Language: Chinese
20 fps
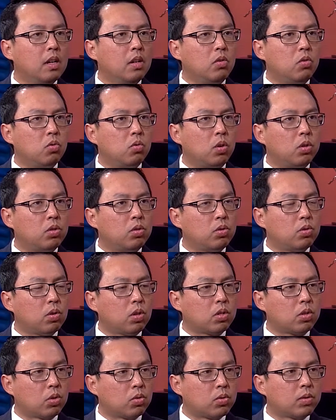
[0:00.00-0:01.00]
如果去做
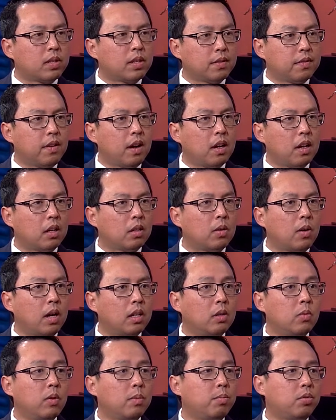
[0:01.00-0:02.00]
手术性放疗的话，
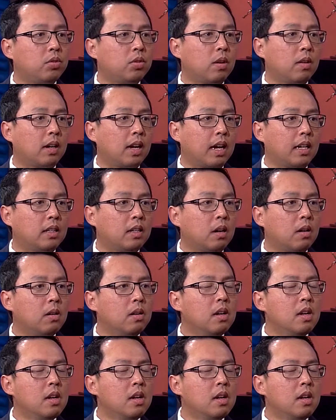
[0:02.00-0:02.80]
因为不需要开刀，